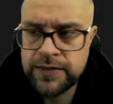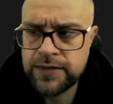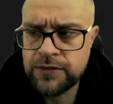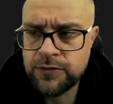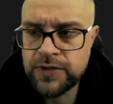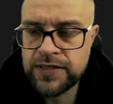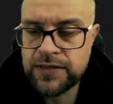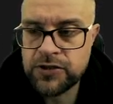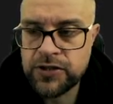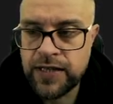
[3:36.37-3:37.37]
Z reguły jest
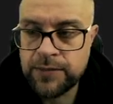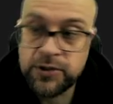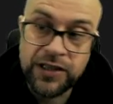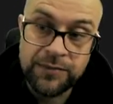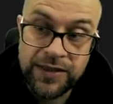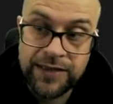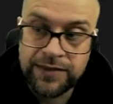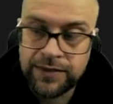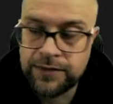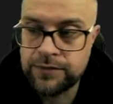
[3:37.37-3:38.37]
też tak, przynajmniej ja
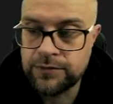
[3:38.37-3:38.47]
tak